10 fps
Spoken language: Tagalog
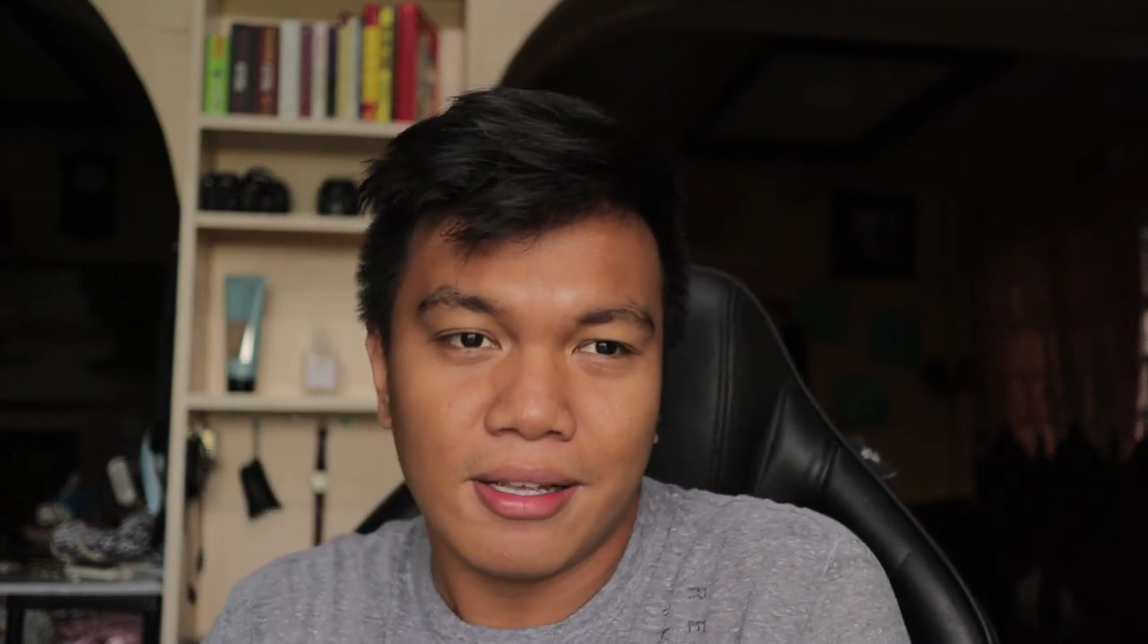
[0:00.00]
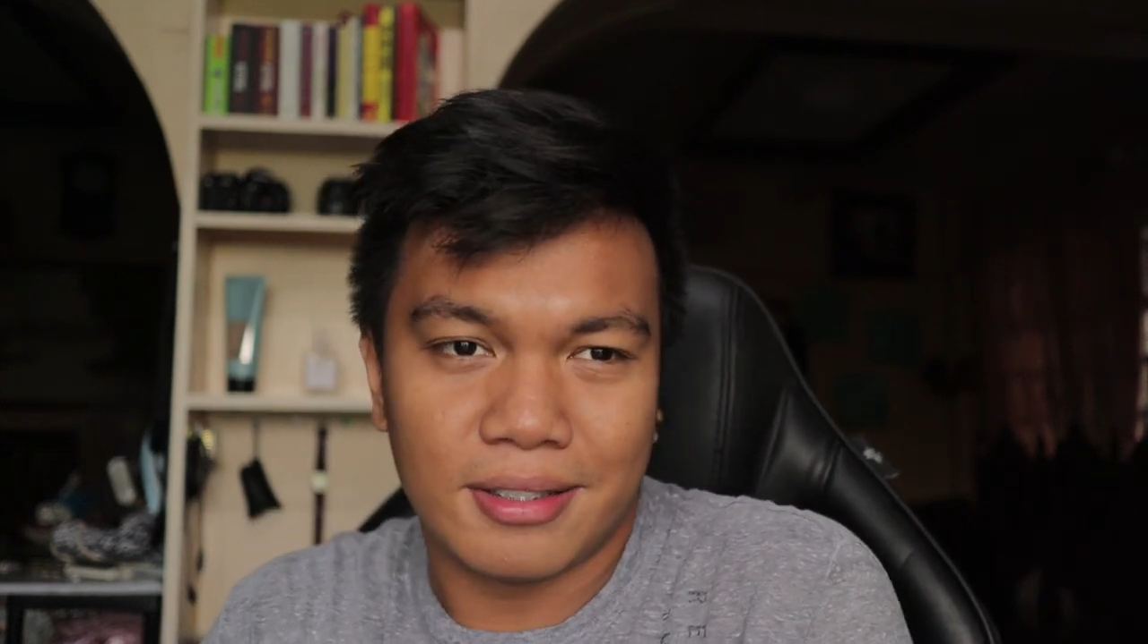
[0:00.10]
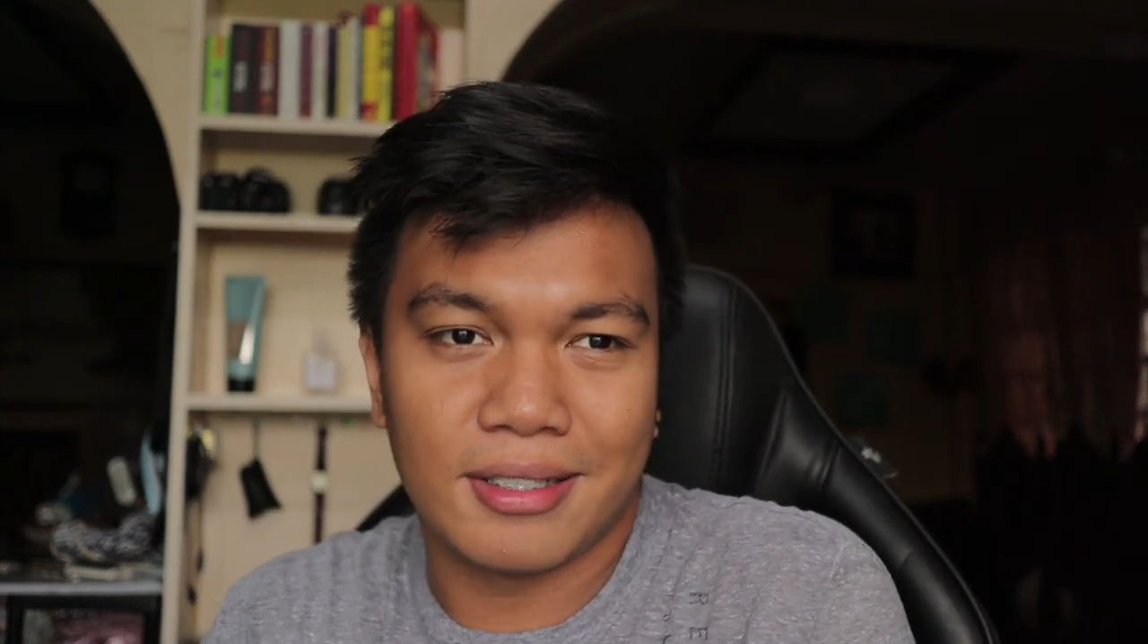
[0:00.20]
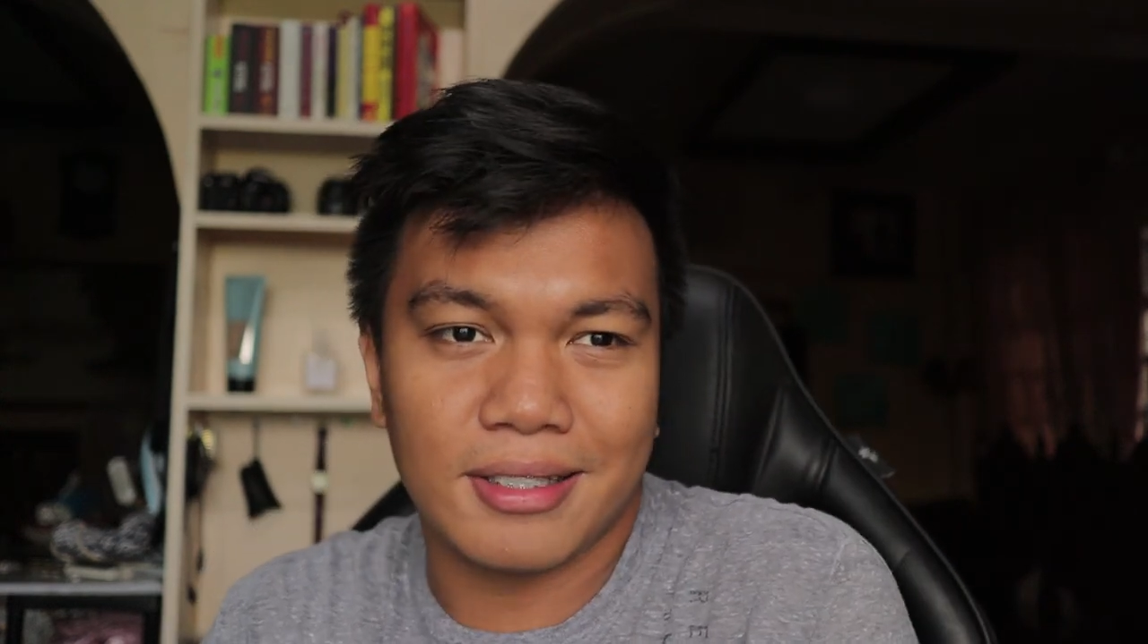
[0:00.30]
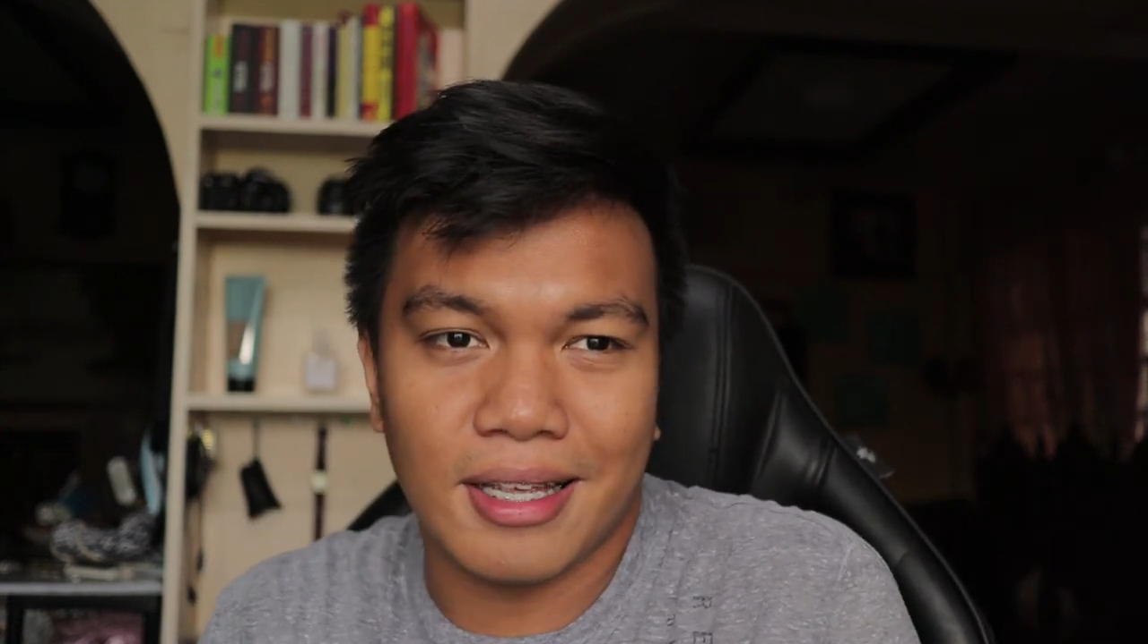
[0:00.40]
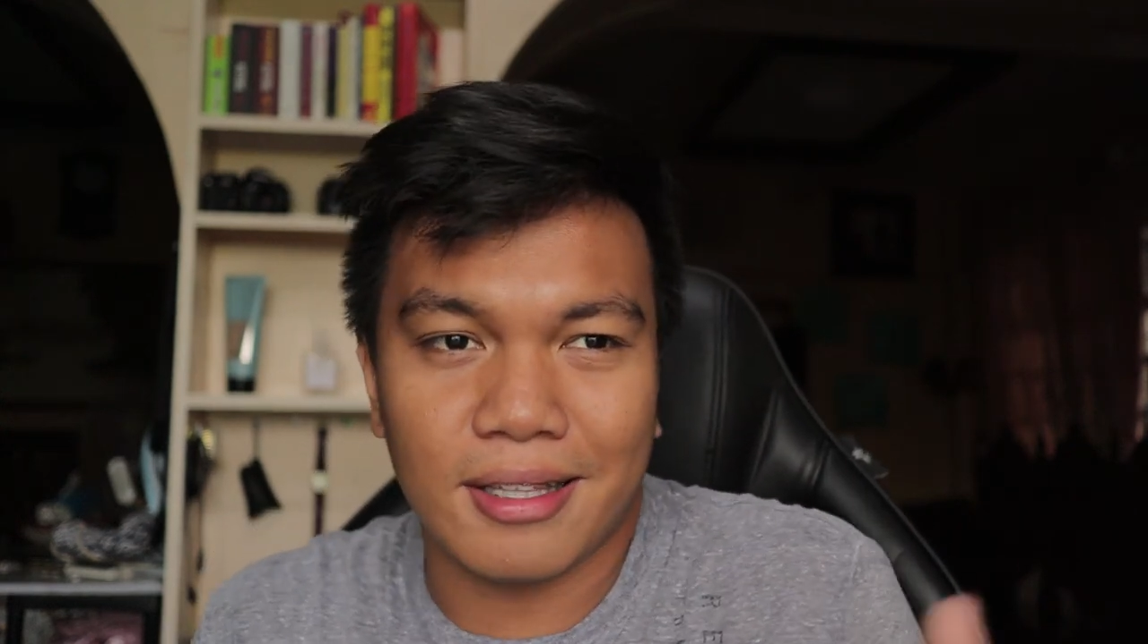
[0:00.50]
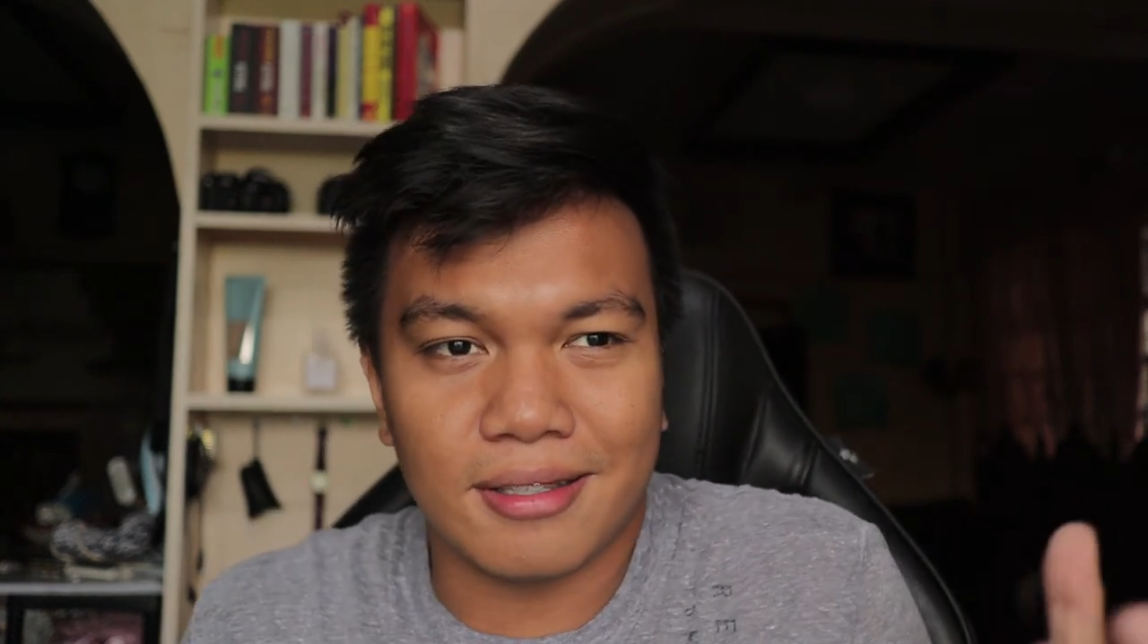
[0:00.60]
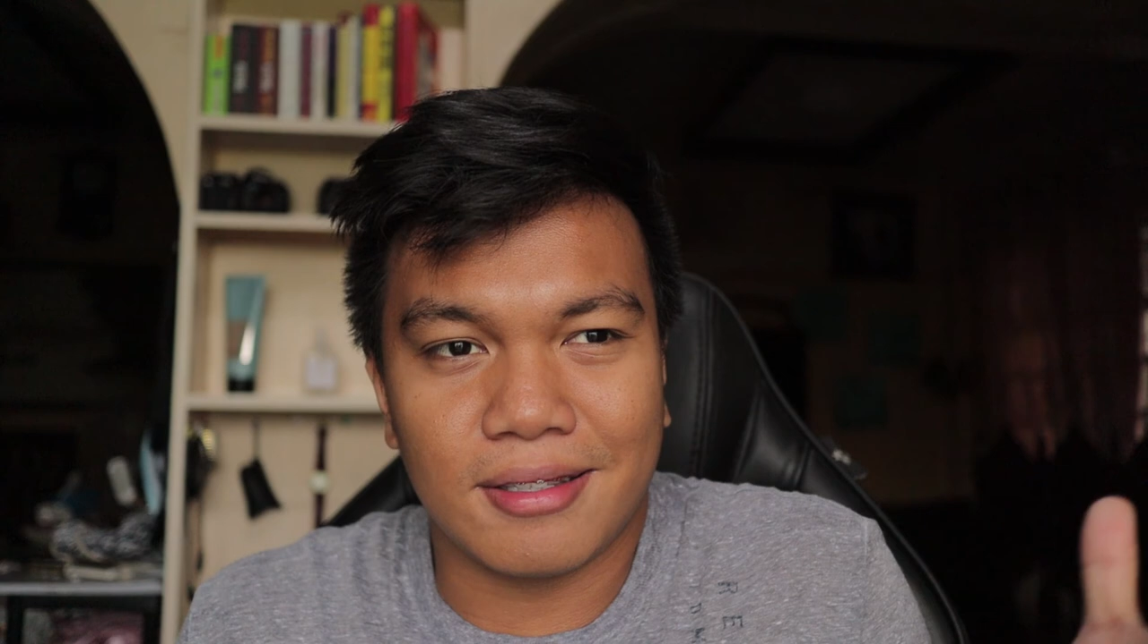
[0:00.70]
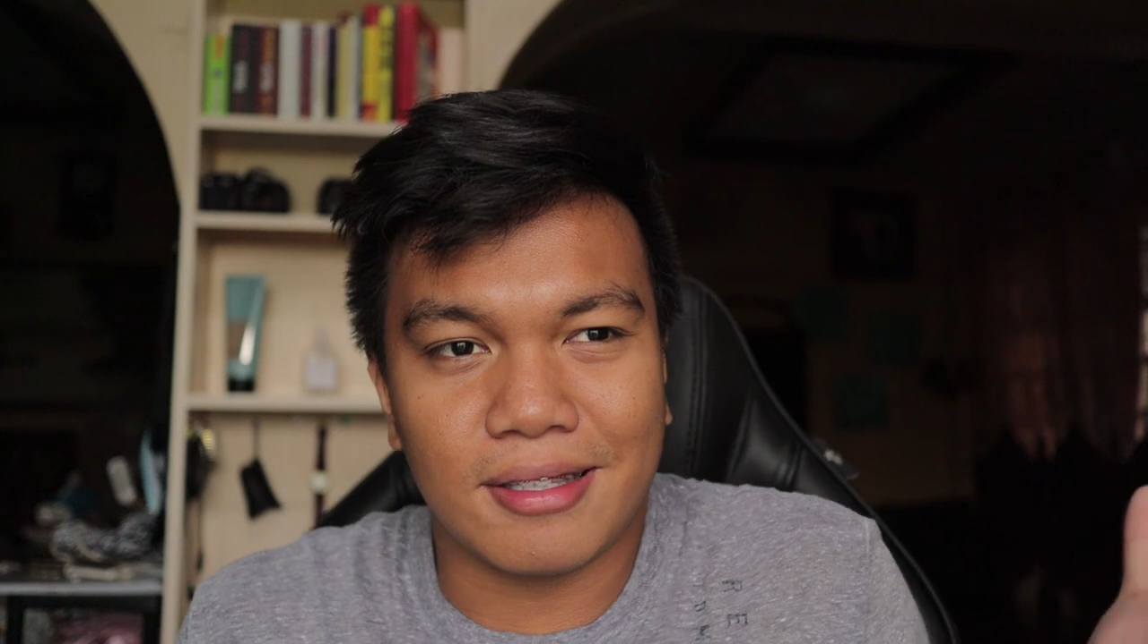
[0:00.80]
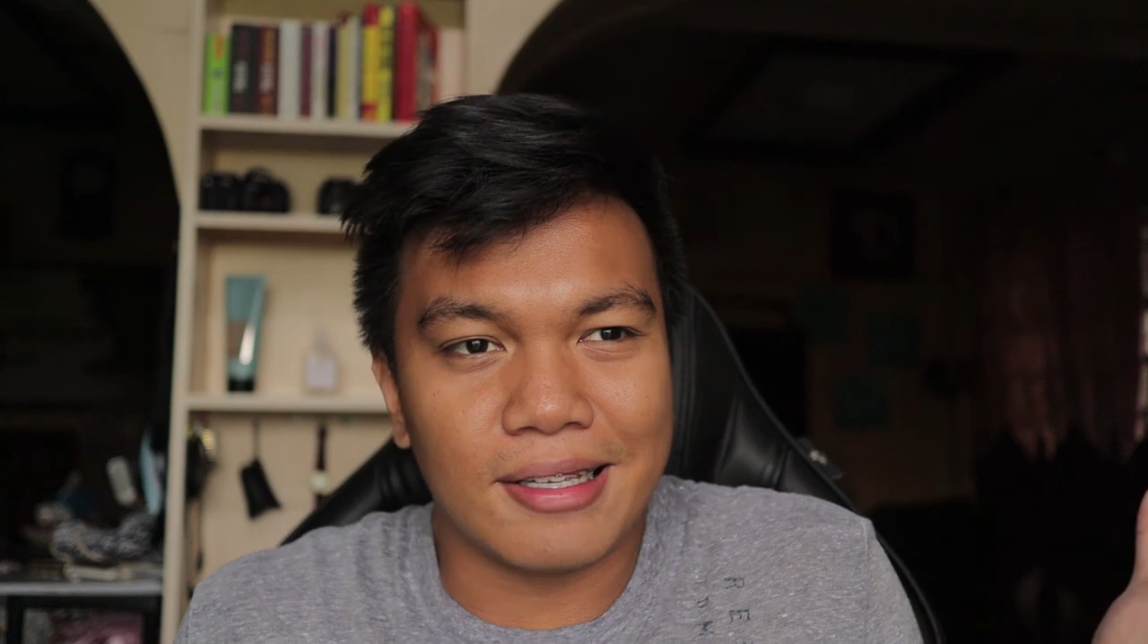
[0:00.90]
It's just that,
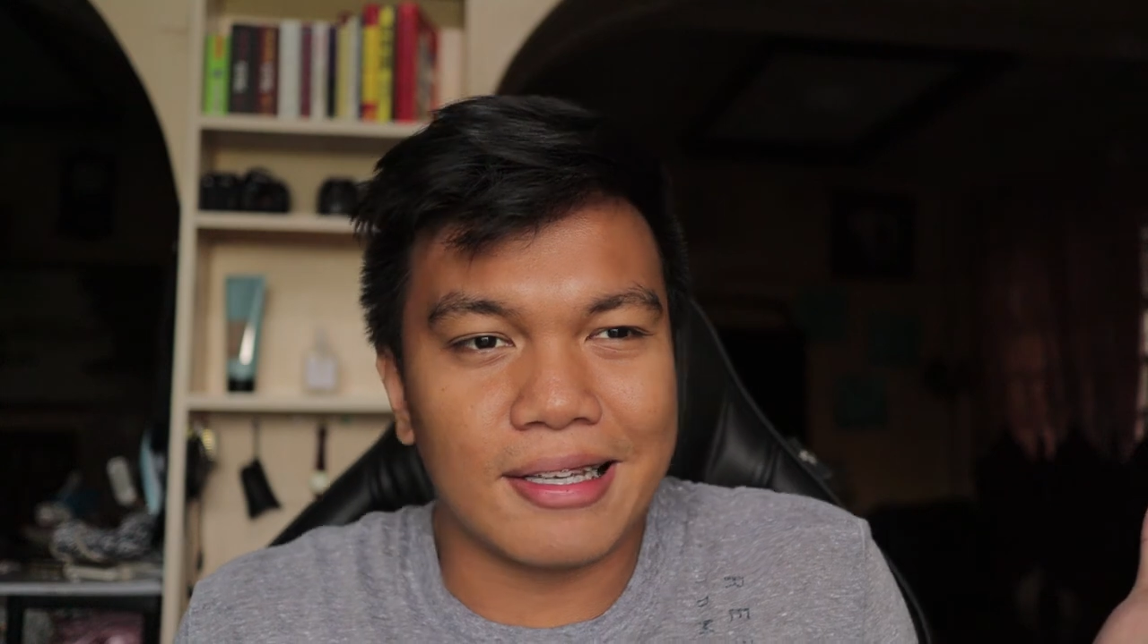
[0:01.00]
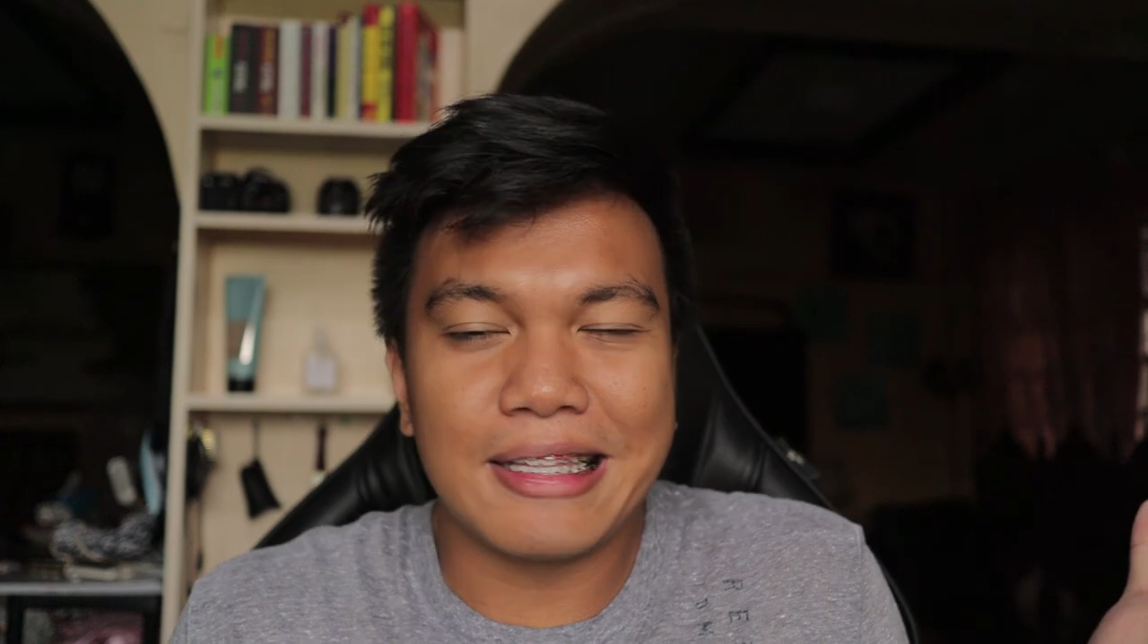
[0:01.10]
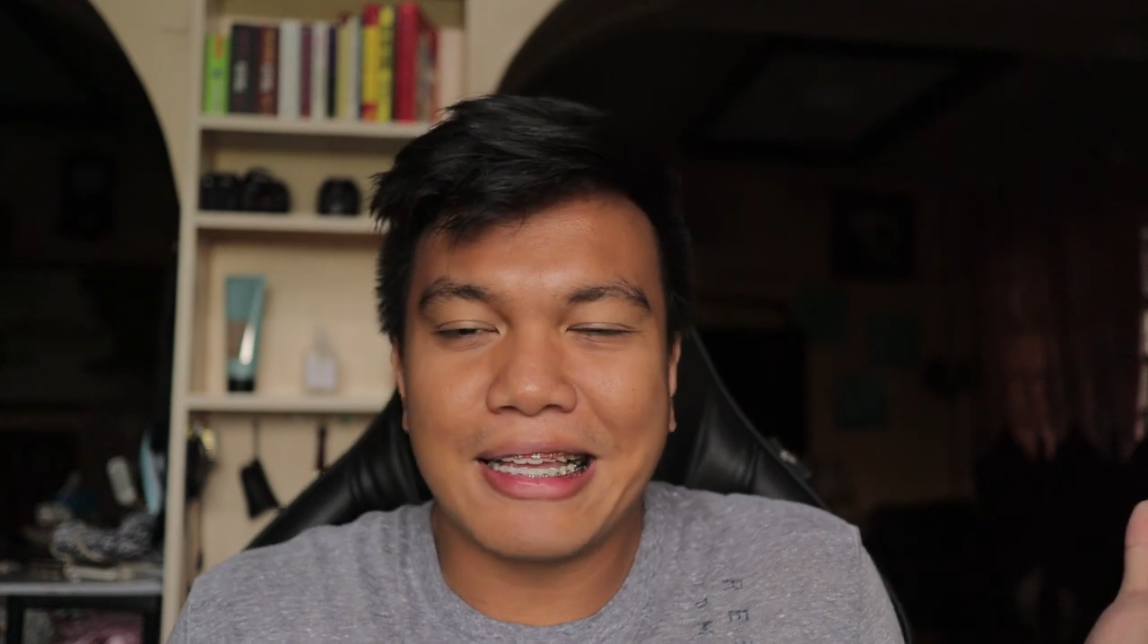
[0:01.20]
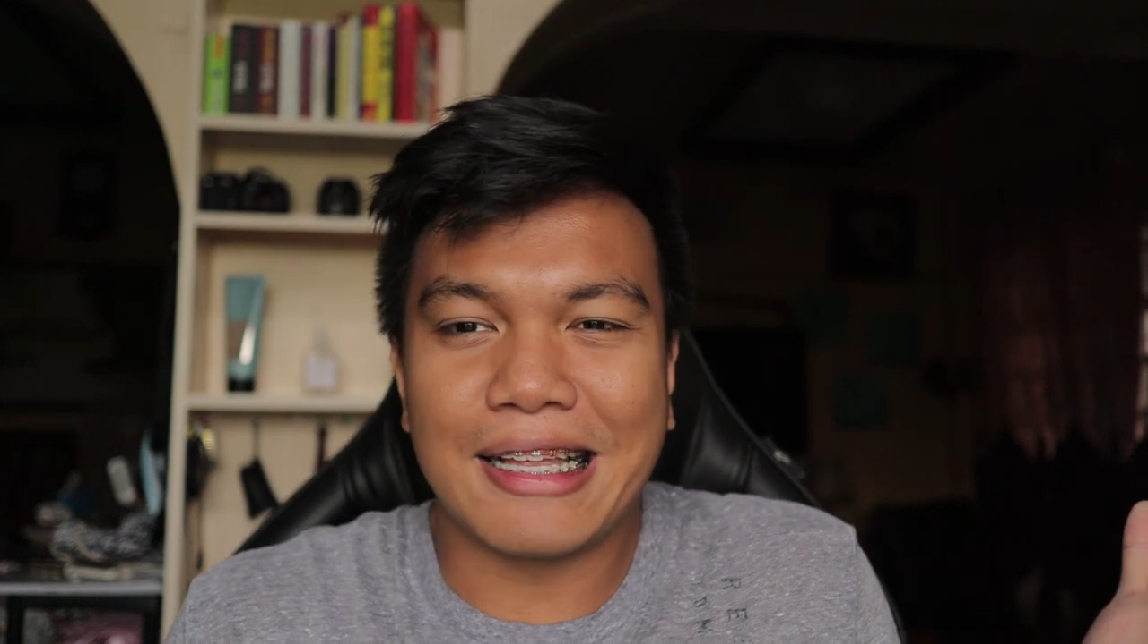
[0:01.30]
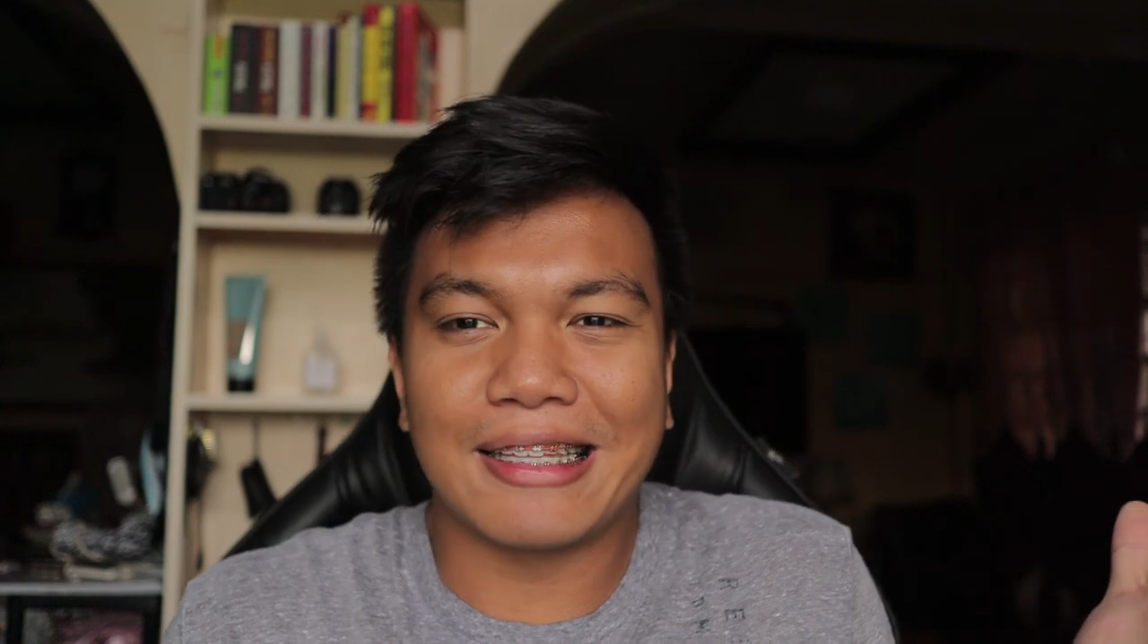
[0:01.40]
hindi